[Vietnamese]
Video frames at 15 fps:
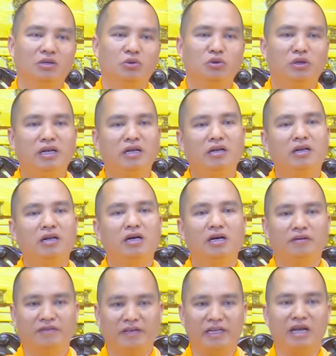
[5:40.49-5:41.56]
Duyên nợ
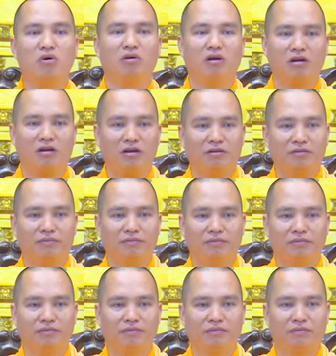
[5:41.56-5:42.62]
với nhau đó.
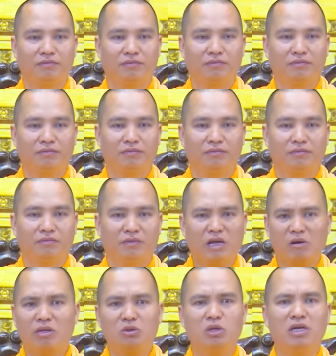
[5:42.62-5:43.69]

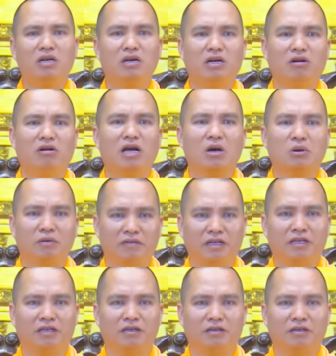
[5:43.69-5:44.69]
Đều là duyên nợ đó các quý vị.